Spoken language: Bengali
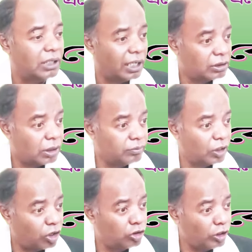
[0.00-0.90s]
সালাদ
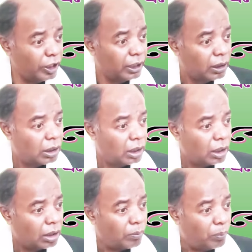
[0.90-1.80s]
শব্দের অর্থ কি
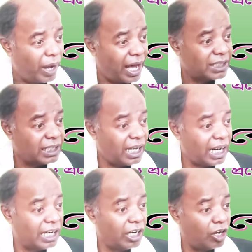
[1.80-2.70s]
ভাজা
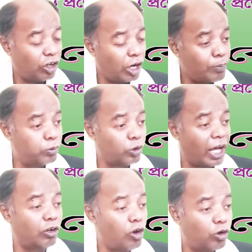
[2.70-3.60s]
রান্না করা
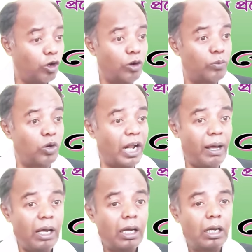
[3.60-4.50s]
পুরানো গরম
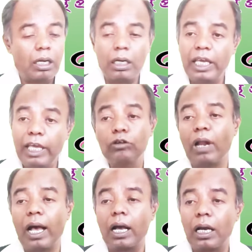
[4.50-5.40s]
করা এইগুলা